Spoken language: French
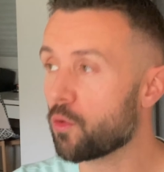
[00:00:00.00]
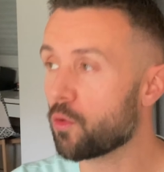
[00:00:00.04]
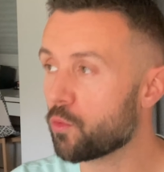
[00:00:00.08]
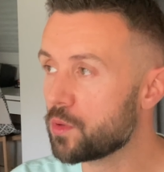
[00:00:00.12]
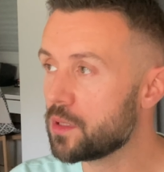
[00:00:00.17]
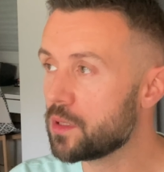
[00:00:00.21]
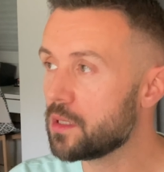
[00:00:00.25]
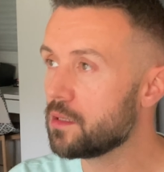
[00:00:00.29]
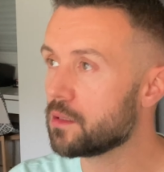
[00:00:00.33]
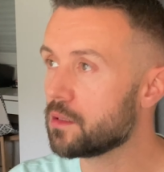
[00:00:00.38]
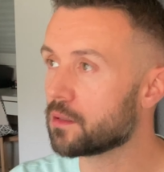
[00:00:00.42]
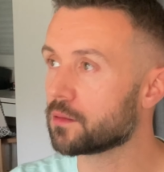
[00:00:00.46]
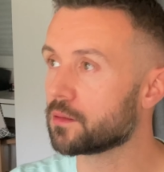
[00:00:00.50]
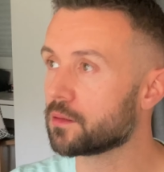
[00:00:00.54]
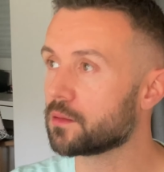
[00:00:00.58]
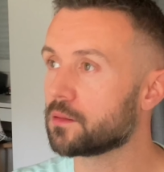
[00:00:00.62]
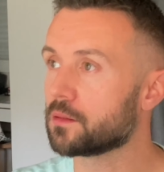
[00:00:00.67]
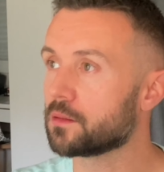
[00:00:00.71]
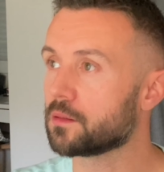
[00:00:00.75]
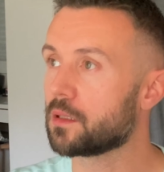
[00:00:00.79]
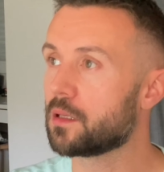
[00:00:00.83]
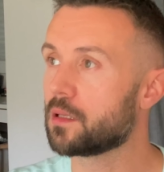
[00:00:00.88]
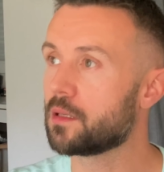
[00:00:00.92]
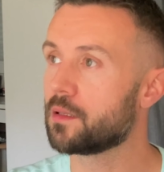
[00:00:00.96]
oui, euh,
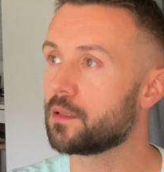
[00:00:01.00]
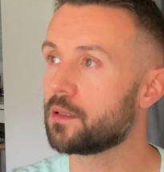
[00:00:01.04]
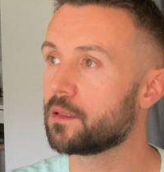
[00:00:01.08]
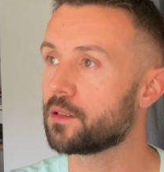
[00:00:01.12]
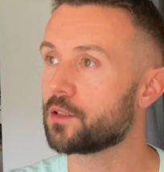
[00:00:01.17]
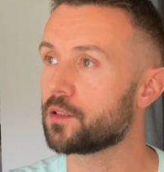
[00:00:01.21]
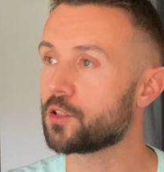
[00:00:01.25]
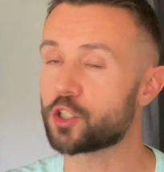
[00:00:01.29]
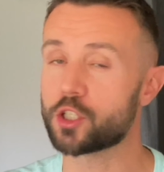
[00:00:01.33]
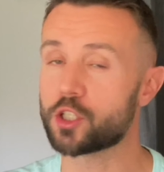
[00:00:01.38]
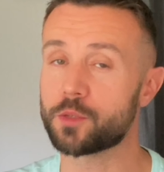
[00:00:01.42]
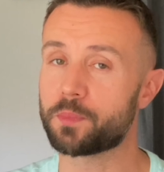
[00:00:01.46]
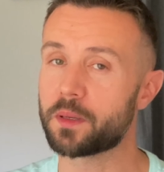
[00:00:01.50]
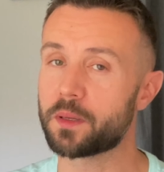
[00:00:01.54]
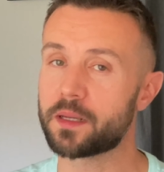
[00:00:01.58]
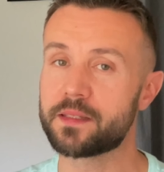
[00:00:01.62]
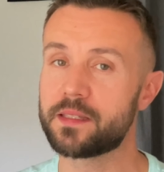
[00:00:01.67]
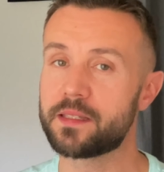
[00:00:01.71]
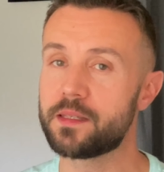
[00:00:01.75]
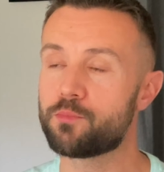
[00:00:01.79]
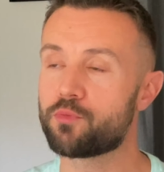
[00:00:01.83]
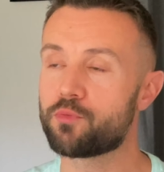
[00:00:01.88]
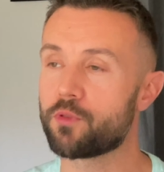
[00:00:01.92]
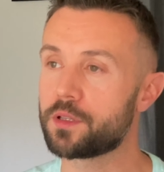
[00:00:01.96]
j'ai pas
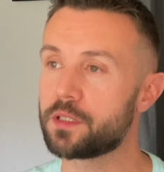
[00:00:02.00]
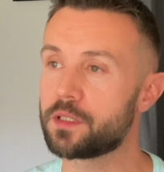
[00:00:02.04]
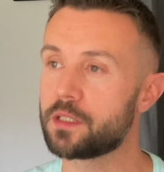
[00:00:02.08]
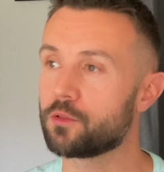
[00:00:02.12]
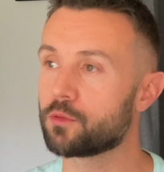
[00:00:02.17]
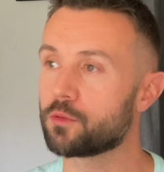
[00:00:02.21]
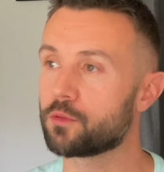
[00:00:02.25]
10 poignées non